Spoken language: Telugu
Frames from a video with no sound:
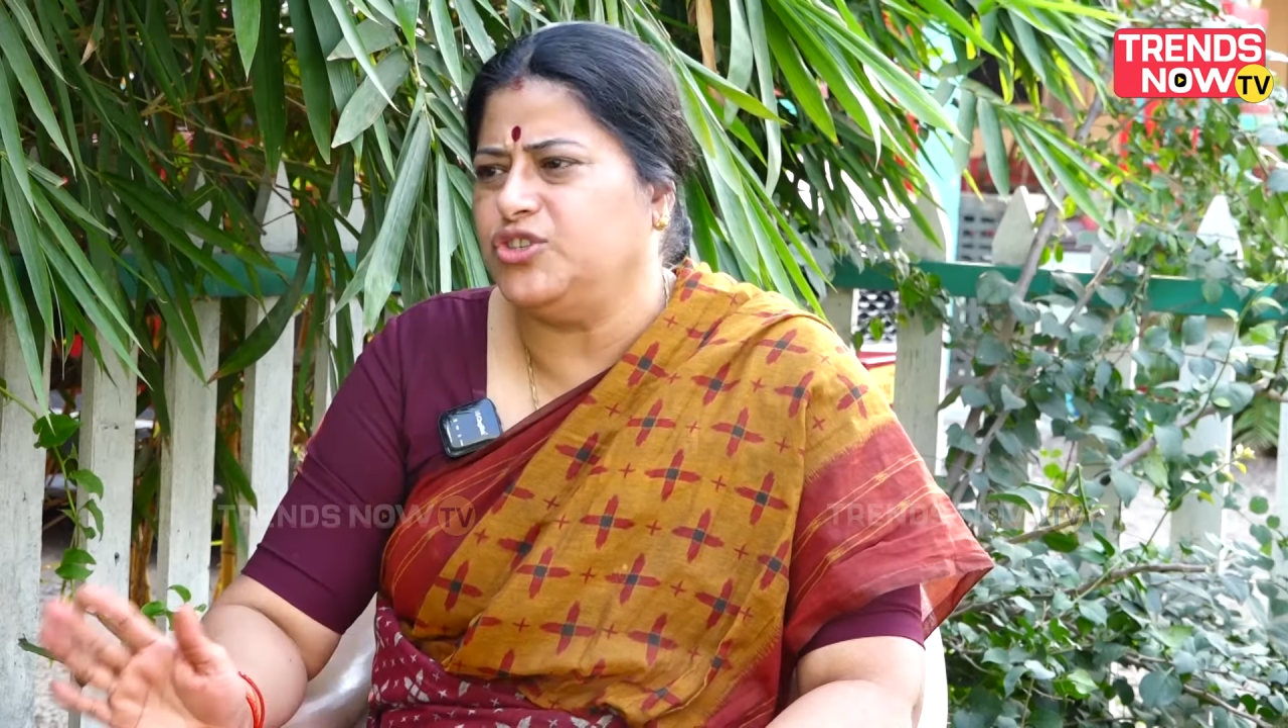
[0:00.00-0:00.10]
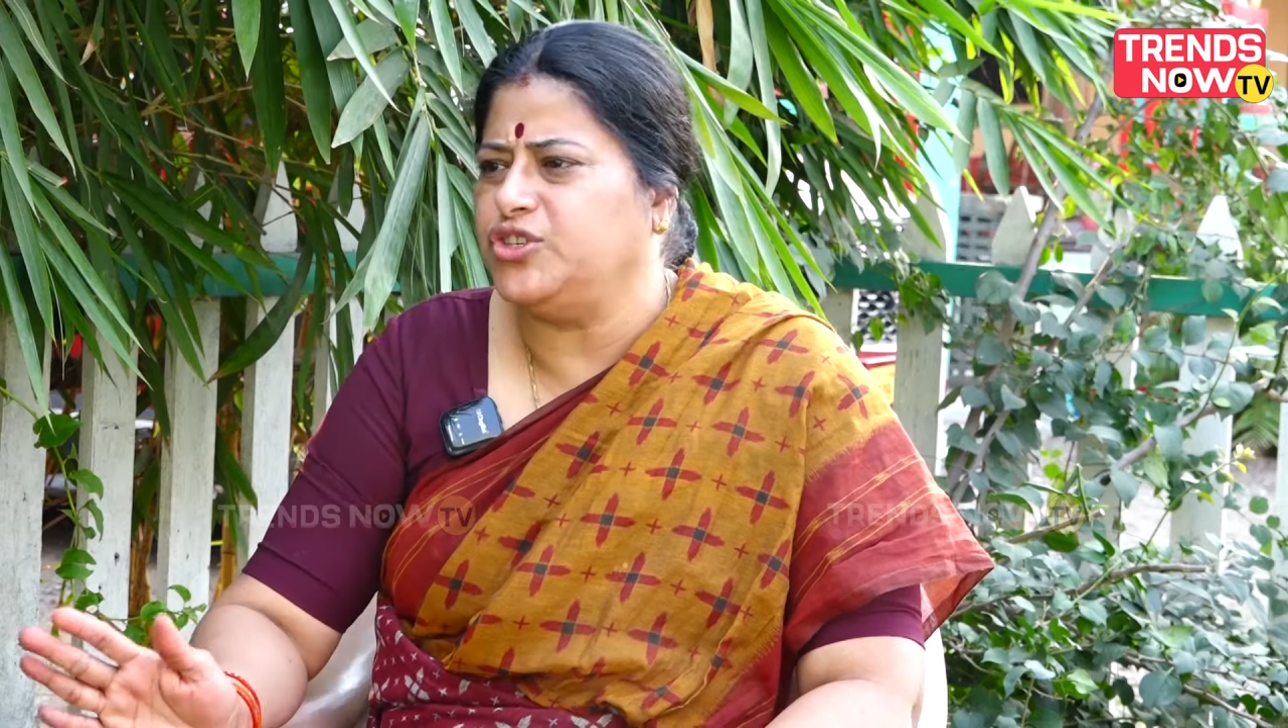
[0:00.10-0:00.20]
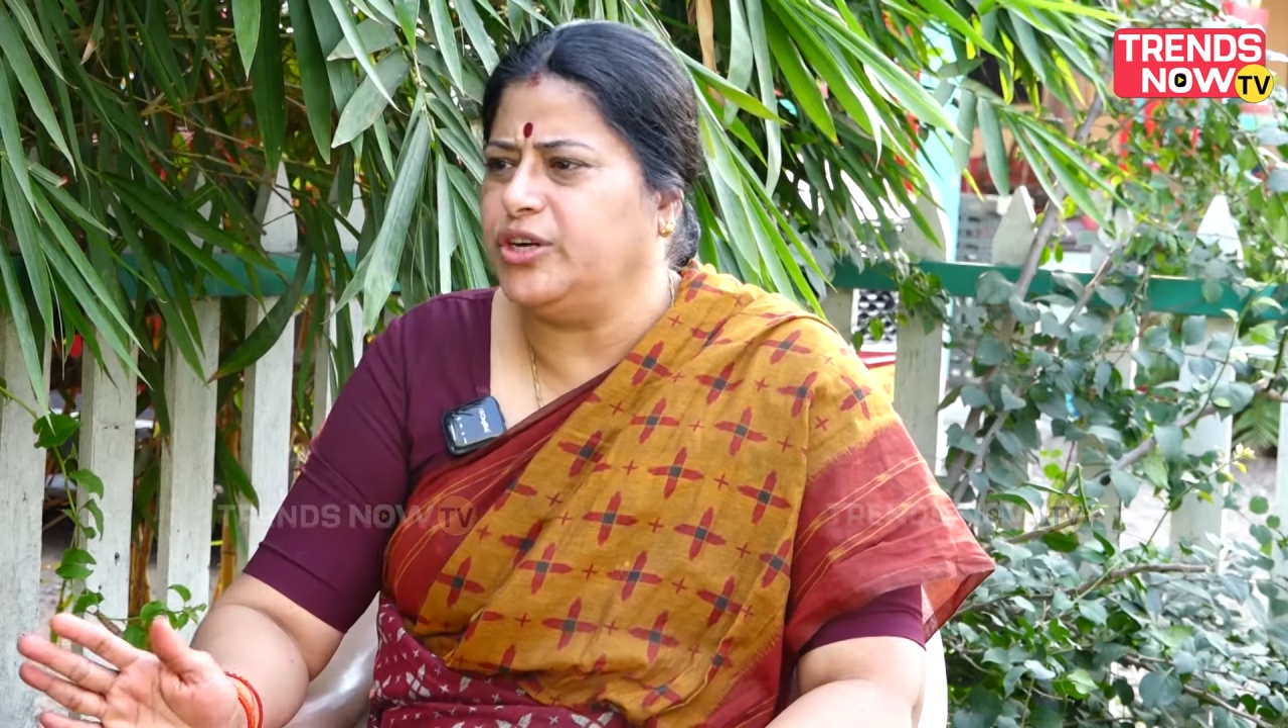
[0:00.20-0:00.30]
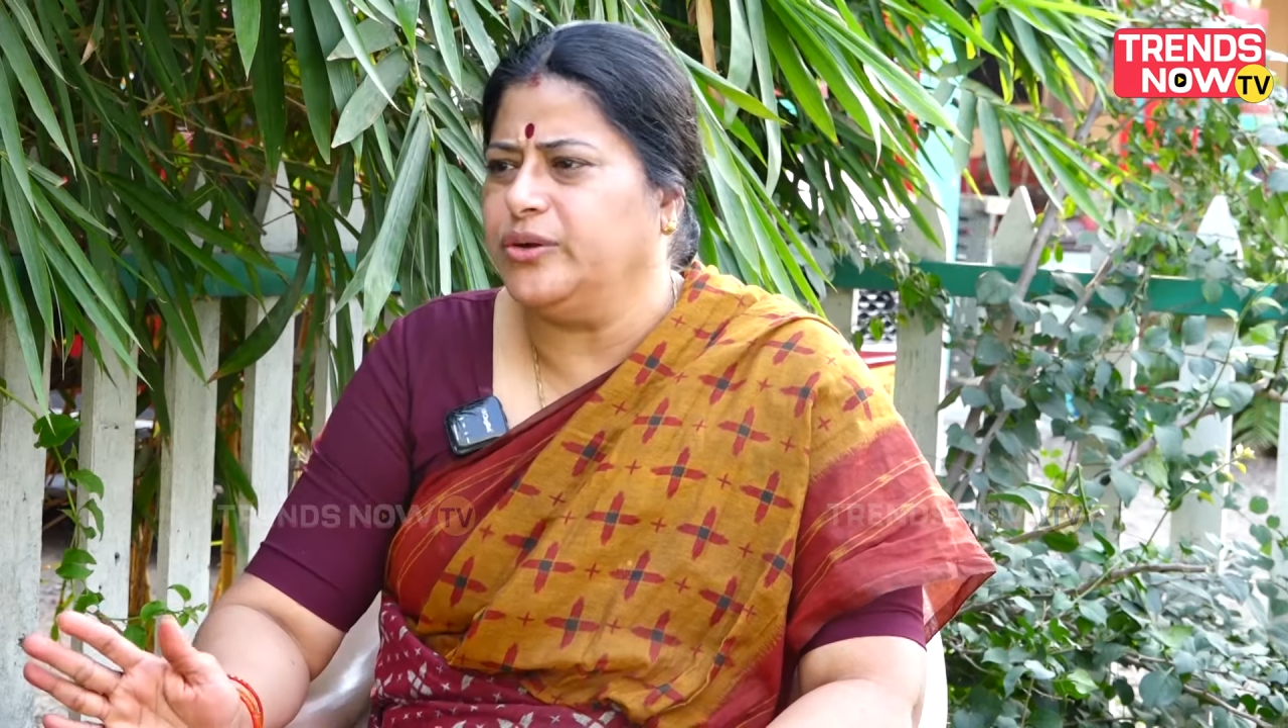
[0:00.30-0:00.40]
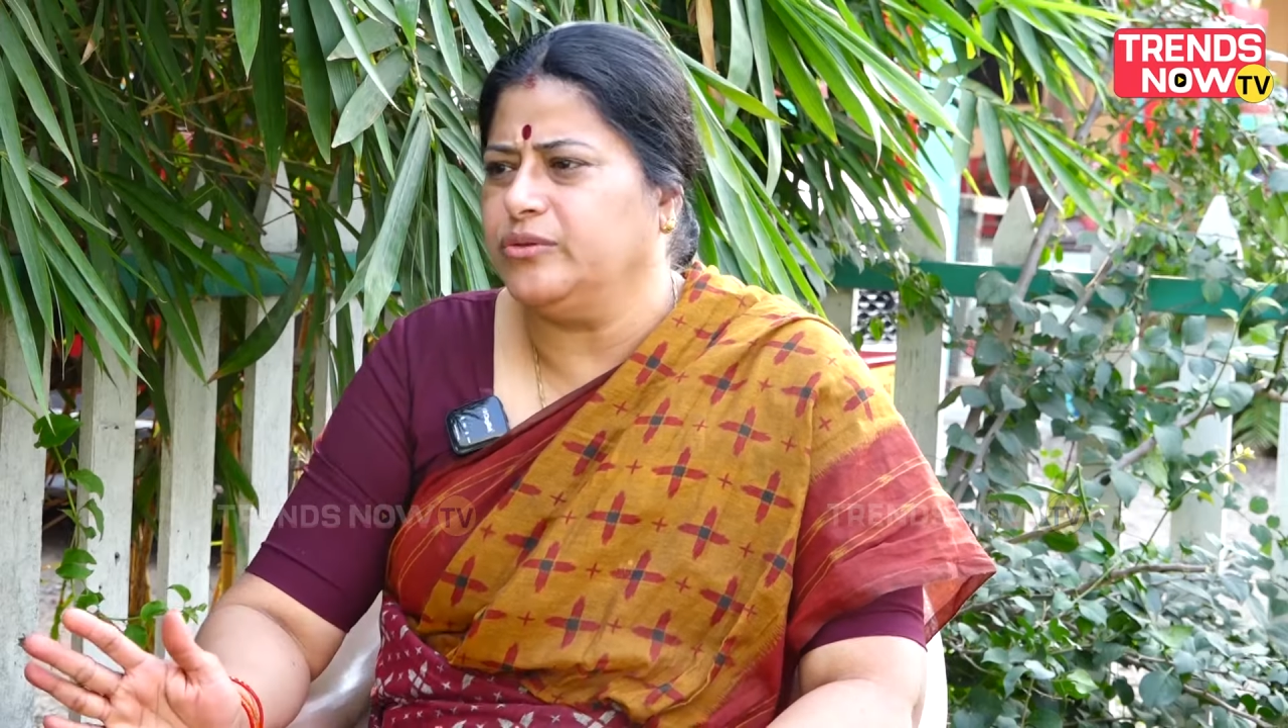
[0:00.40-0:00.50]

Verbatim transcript: వచ్చాడు